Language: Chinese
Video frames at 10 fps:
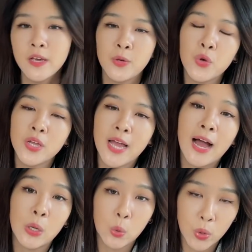因为
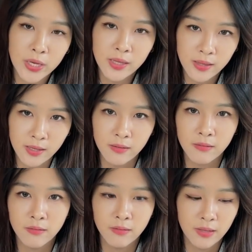它规定，
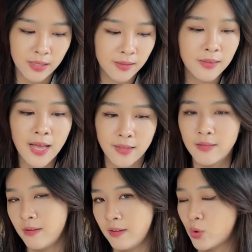一旦
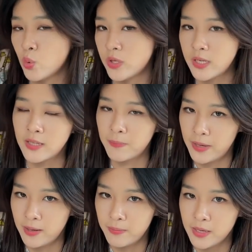你肚子里的
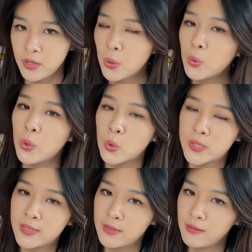baby 拥有
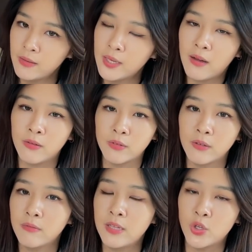心跳呢，
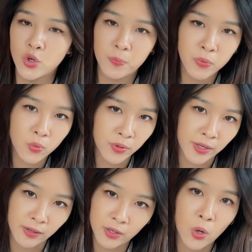你就不
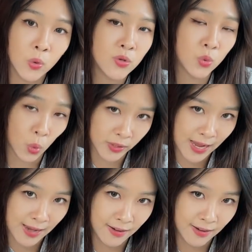能够堕胎